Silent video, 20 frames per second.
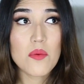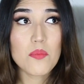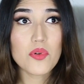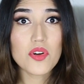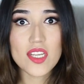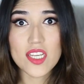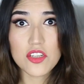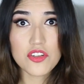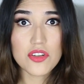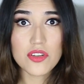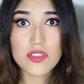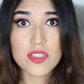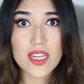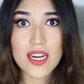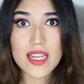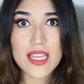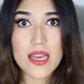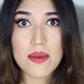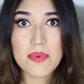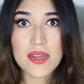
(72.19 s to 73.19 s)
porque yo no
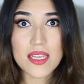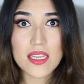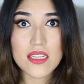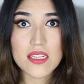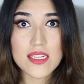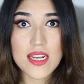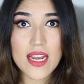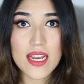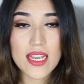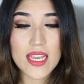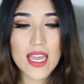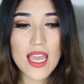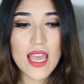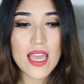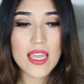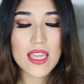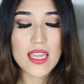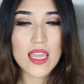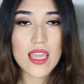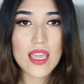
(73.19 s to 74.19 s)
traía
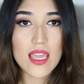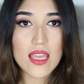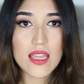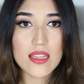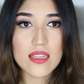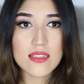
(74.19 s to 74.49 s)
maquillaje y